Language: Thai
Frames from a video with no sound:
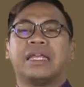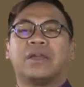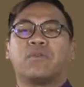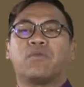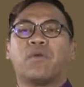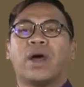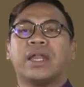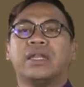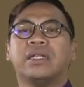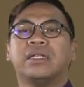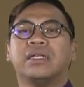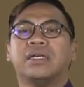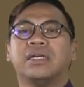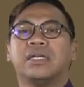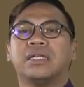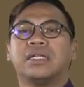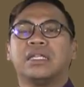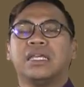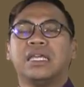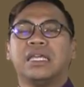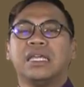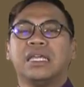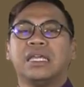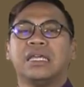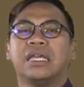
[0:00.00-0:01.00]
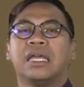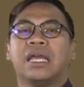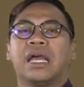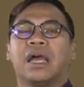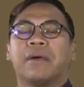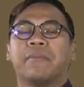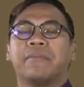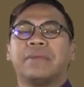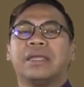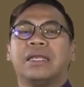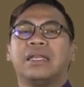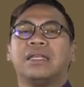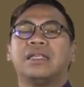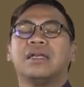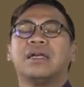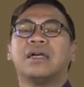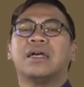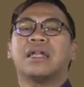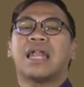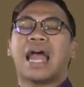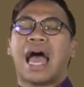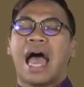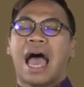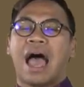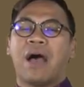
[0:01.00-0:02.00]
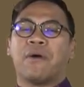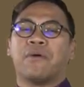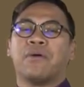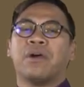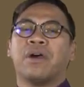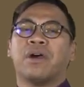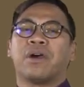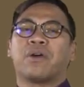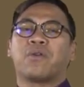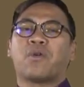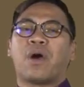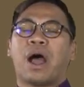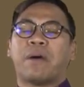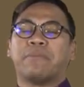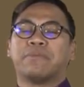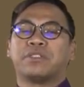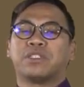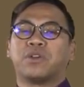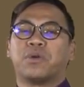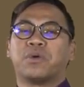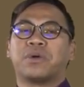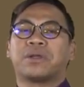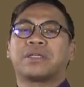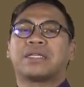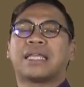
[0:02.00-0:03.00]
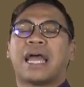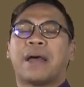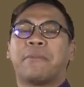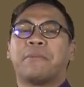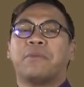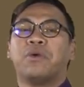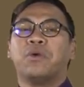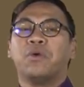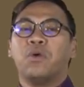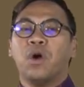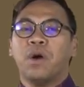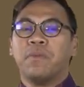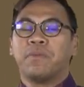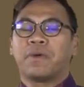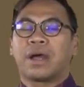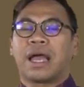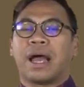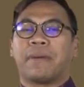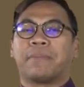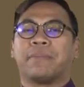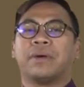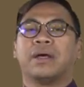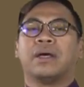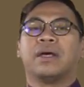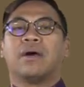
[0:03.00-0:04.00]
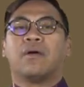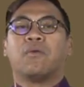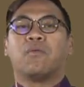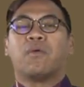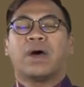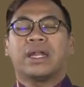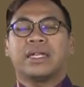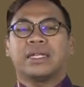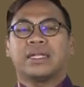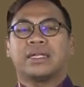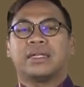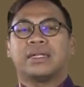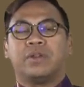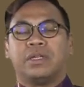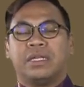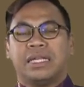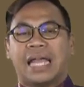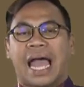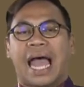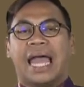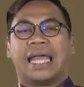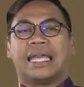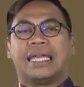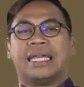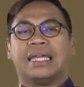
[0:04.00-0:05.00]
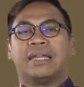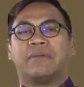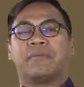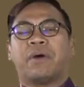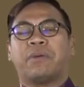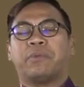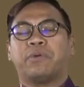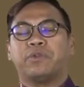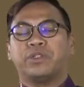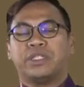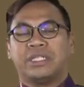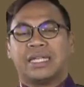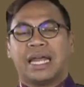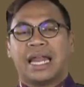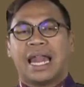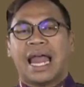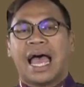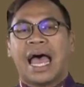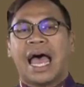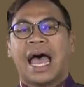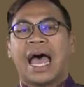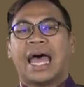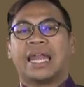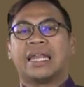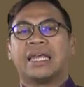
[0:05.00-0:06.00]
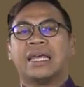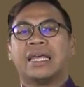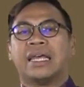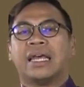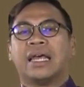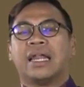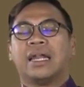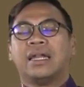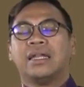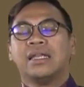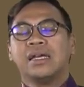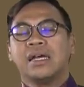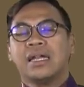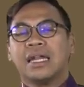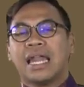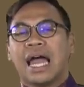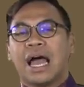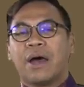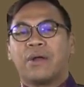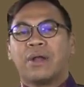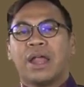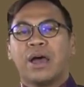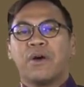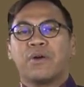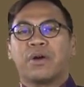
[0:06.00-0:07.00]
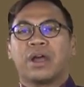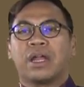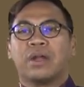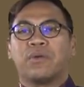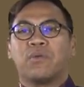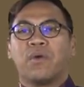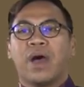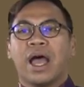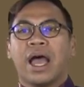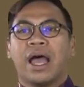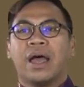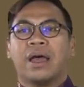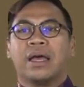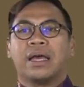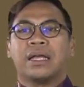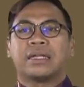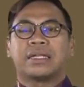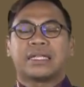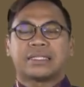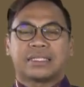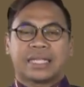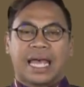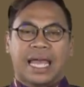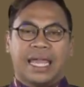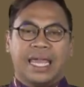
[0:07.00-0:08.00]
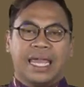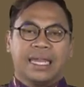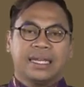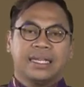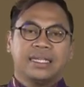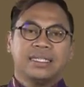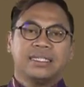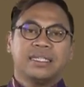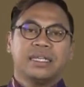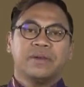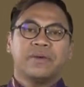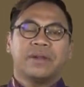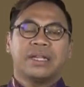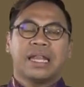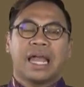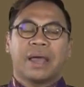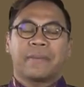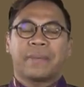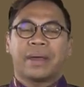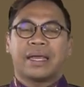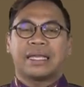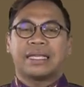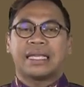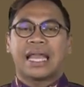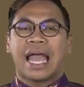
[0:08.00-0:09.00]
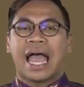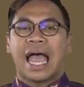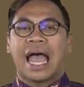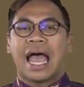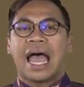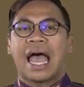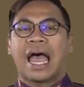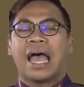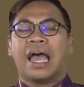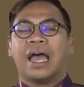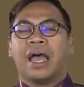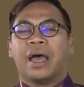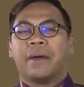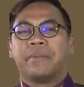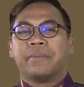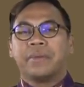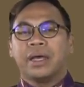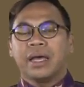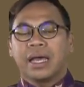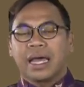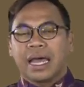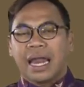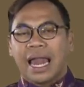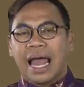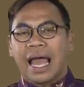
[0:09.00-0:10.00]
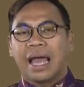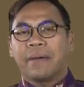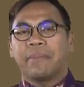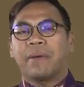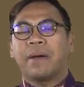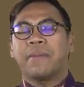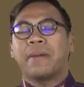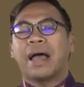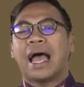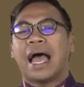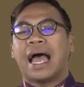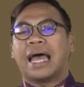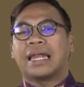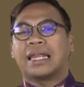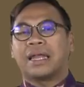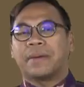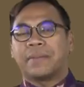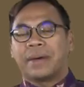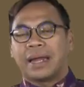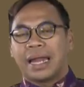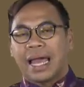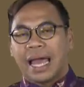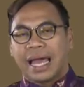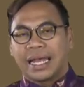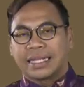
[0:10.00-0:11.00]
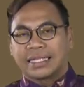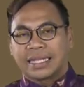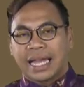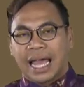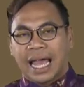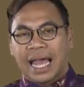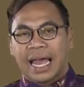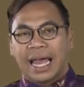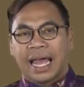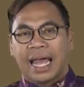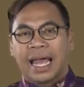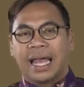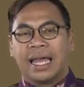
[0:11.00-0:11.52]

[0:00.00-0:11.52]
อีกวัดหนึ่งที่มีเรื่องราวความทรงจำร่วมกับวัดใหญ่วัดพุทธราช เรื่องราวเล่ากันว่าสาเหตุที่ชื่อวัดนางพญาเมื่อครั้งพระมหาธรรมราชา